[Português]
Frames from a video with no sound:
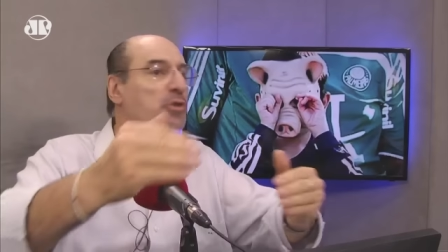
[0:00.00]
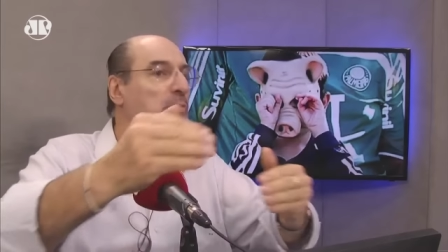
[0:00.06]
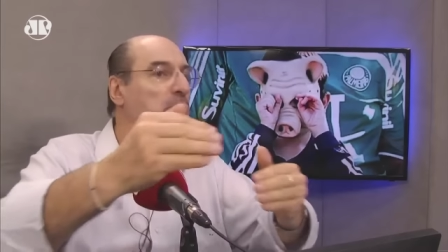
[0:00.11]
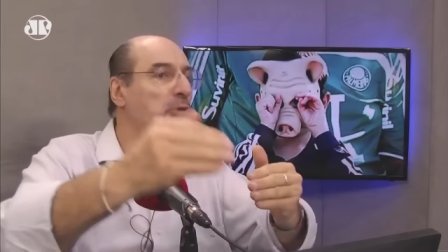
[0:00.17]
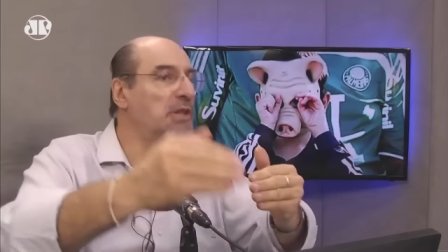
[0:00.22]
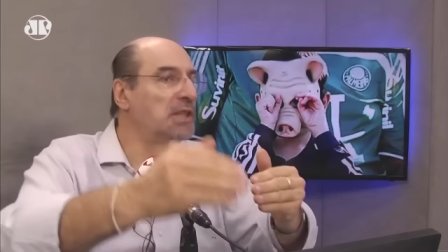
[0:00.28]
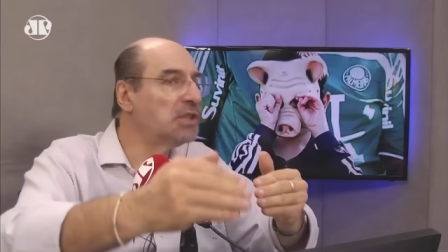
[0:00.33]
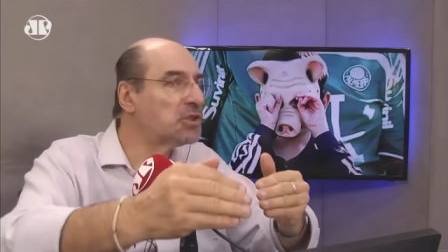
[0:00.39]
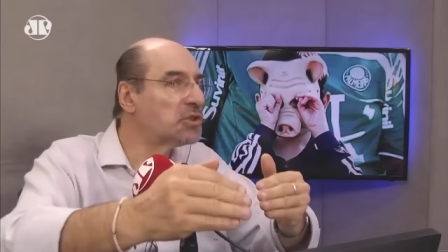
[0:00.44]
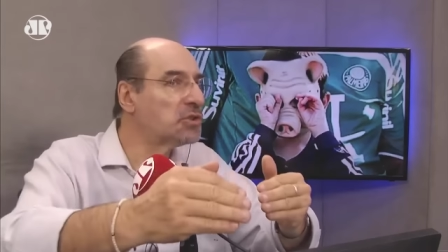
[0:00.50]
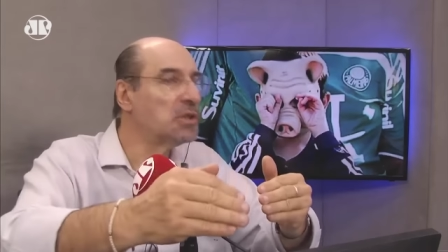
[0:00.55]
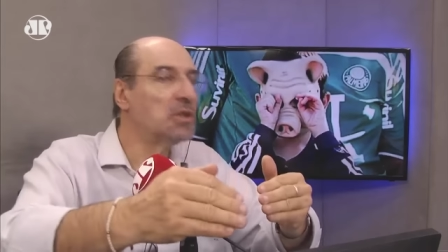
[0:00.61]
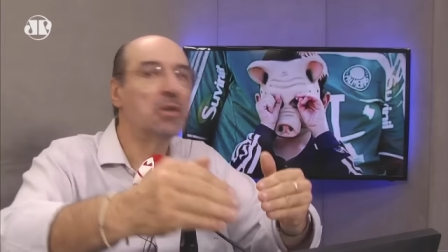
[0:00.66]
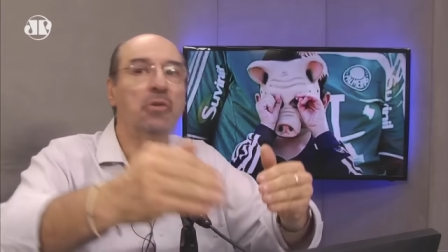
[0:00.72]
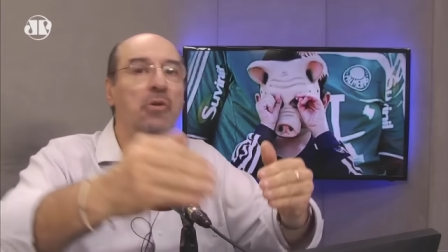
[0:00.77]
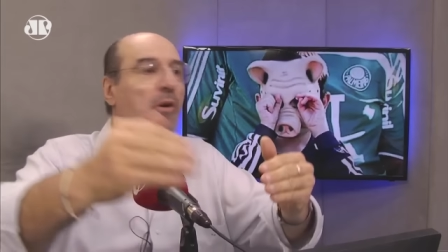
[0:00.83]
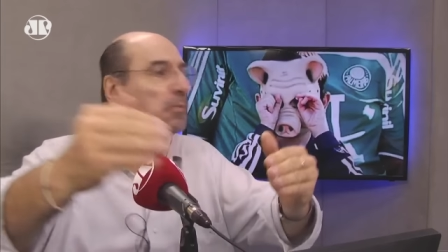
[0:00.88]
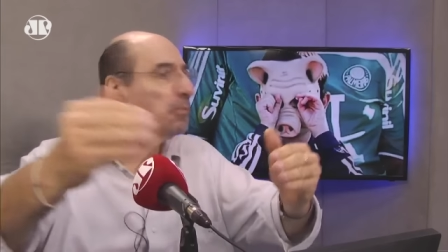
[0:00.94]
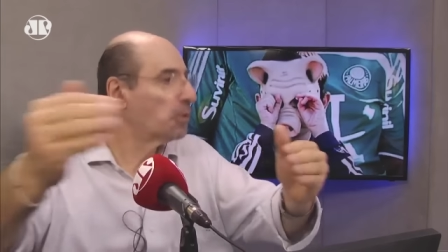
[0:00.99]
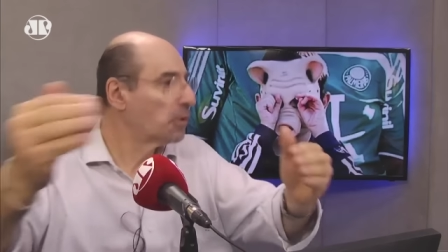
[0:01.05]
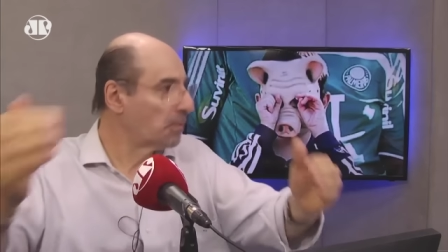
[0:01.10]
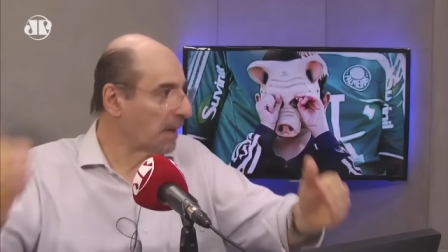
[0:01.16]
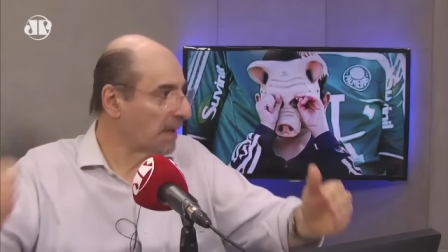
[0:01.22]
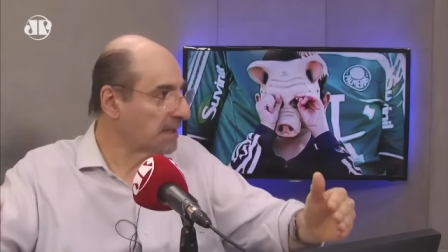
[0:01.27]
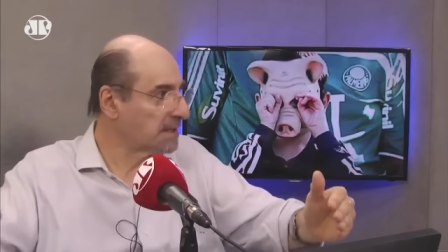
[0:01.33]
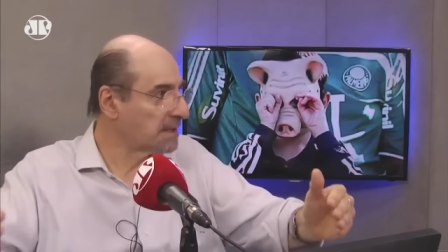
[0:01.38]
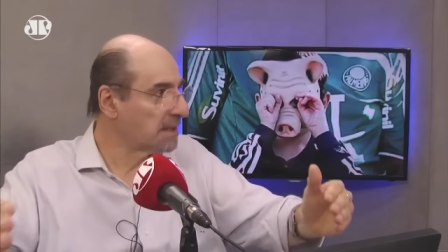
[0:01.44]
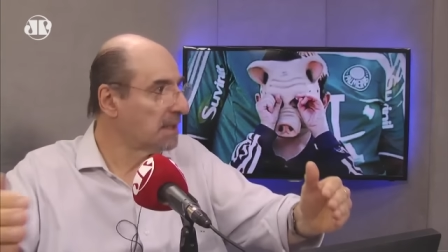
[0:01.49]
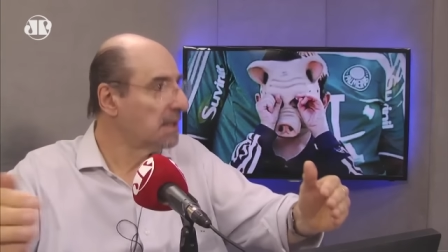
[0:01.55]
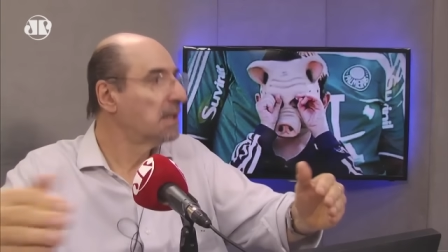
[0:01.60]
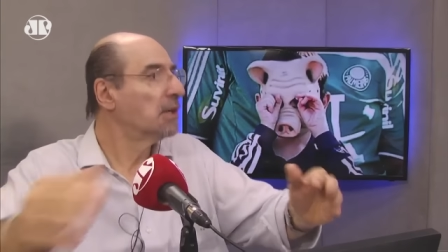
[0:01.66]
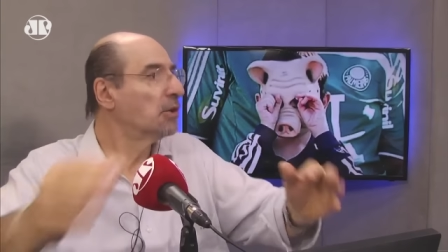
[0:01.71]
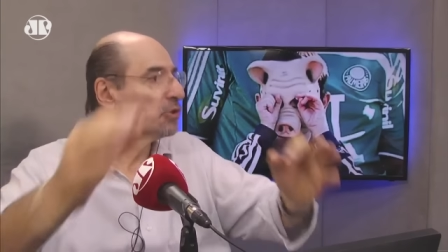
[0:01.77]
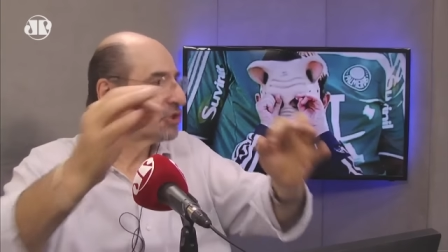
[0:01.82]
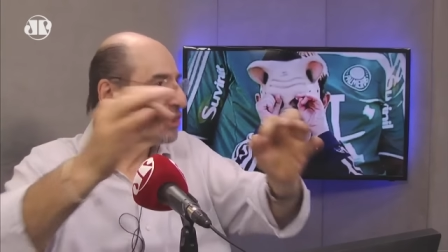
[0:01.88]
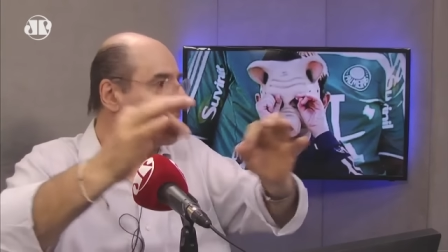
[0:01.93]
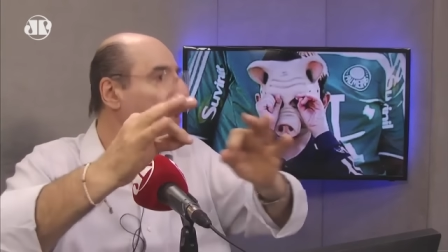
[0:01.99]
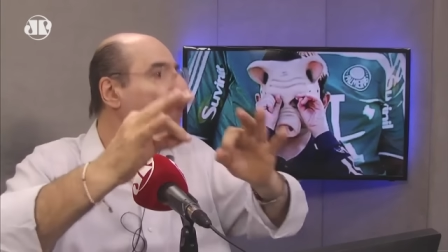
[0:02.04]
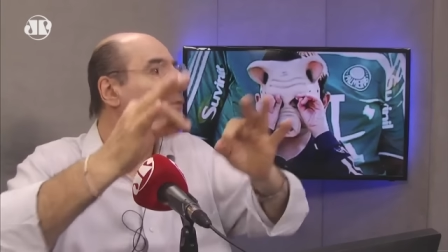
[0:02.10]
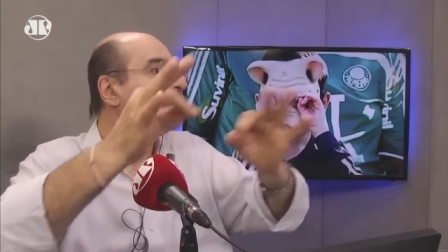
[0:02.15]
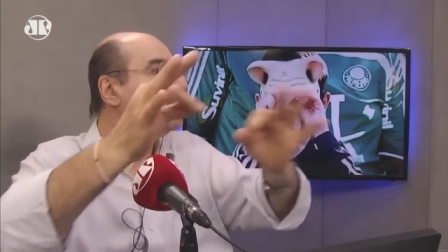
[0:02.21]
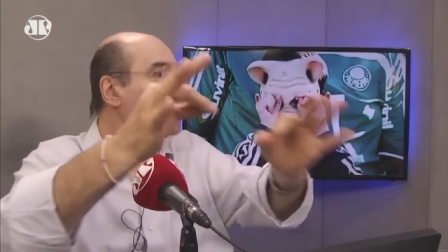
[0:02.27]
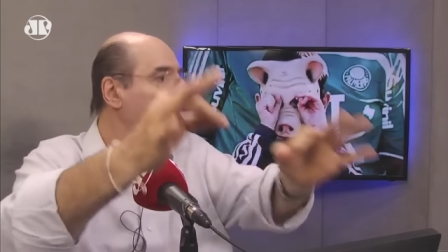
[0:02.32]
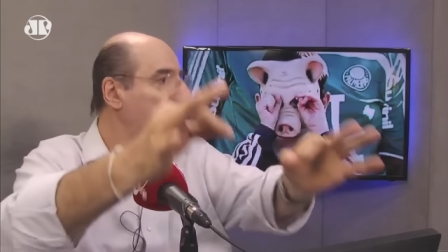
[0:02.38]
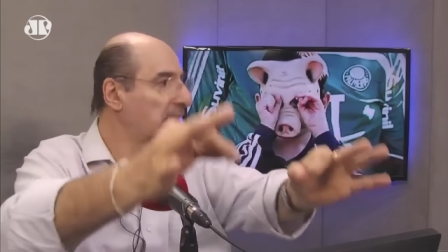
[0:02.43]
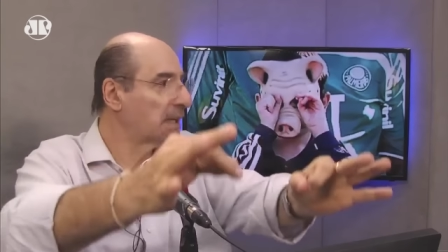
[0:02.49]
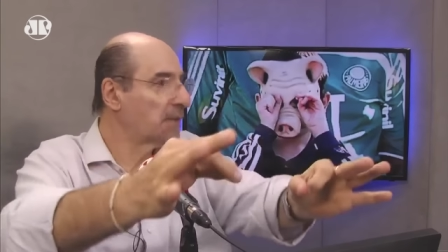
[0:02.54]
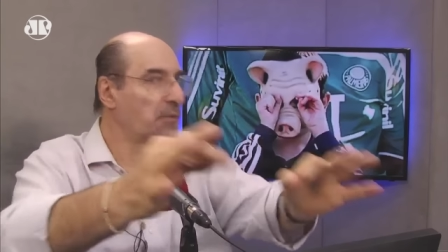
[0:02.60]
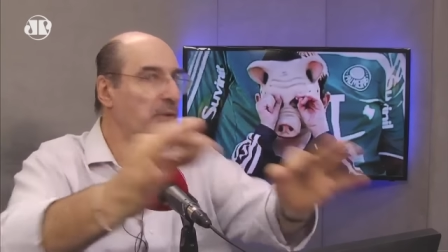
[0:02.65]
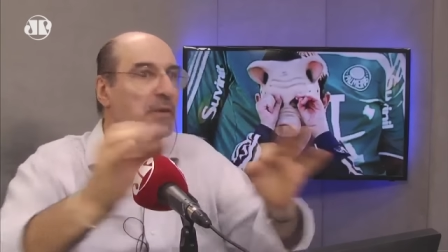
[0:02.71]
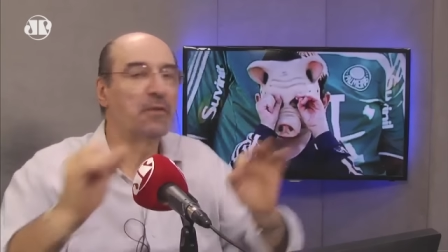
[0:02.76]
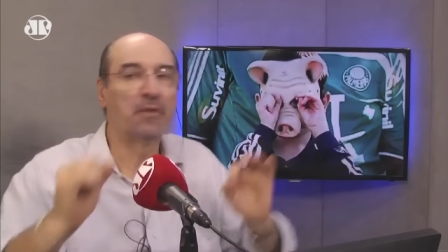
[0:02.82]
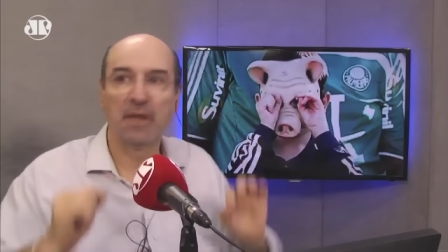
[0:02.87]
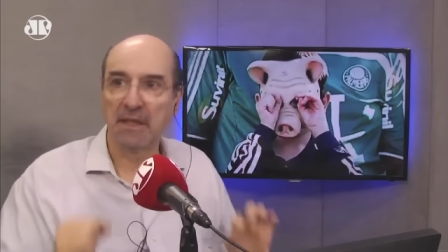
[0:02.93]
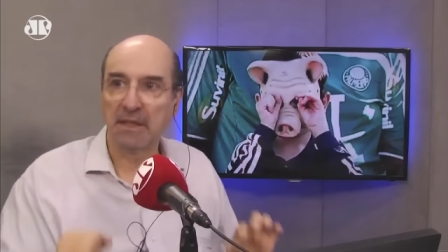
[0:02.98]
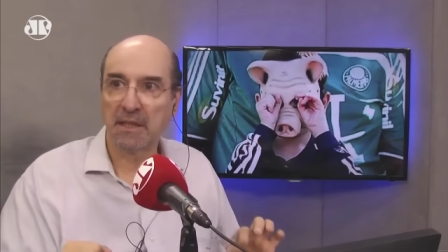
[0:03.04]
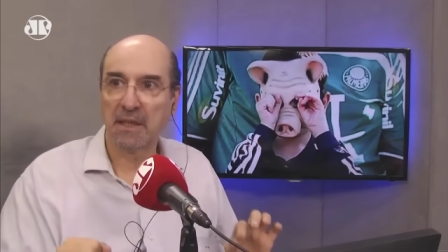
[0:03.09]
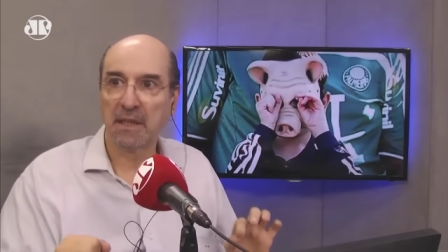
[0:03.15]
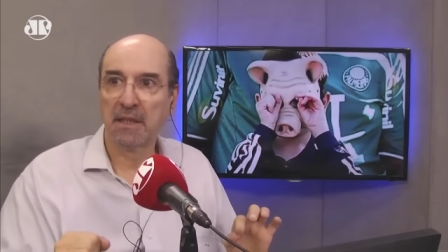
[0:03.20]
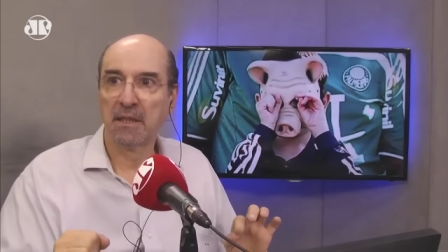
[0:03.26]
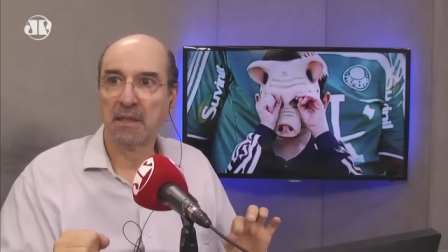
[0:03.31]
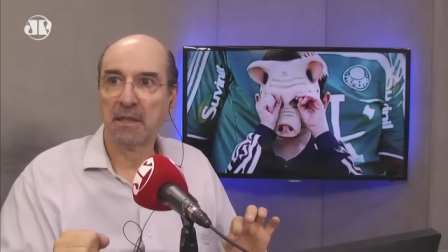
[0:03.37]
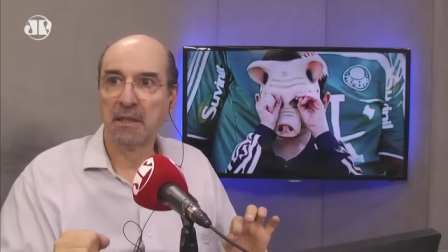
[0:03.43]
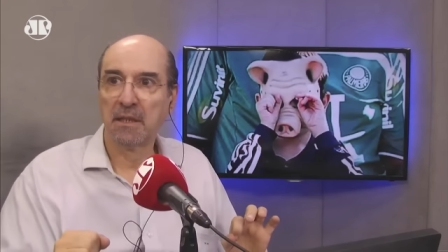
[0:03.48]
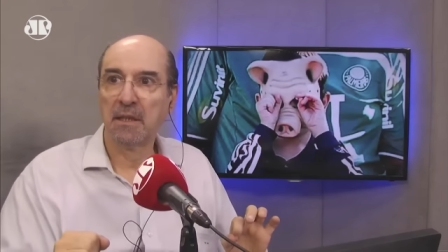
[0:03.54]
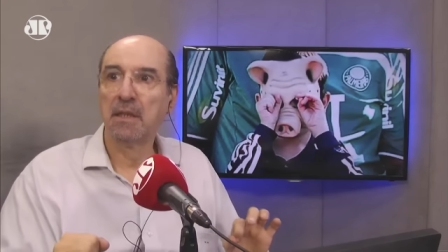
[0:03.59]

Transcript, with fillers: se fechou por isso ou por mais. Eu sei a oferta que foi feita.